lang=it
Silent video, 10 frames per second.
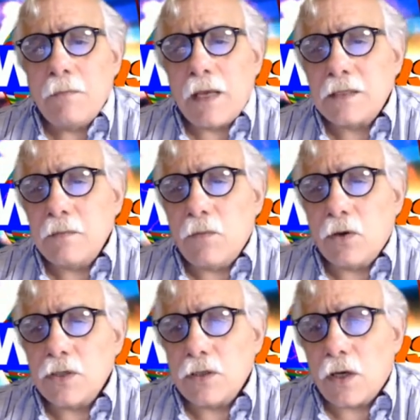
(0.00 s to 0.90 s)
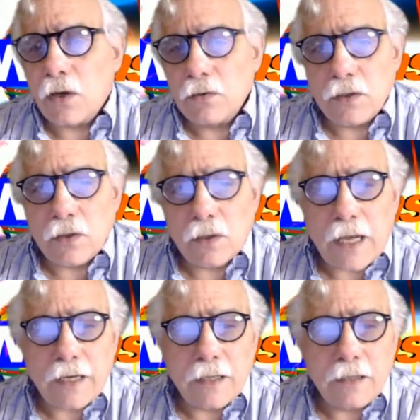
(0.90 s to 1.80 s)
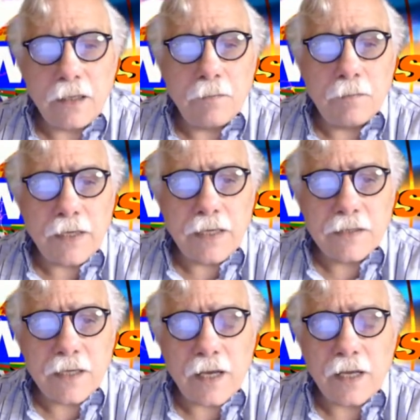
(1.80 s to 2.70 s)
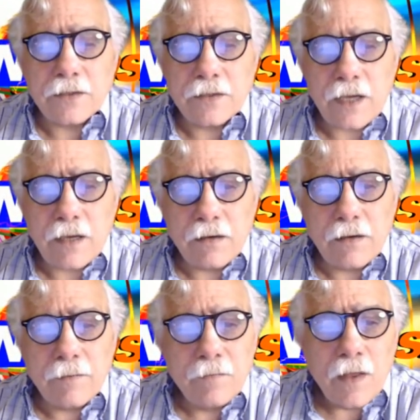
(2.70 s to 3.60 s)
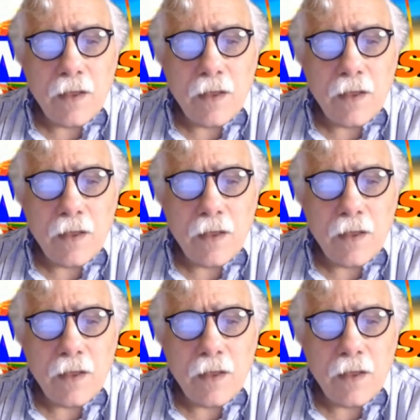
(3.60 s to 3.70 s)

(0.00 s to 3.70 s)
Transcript: Massimo Cedron, titolare di Preza Cycle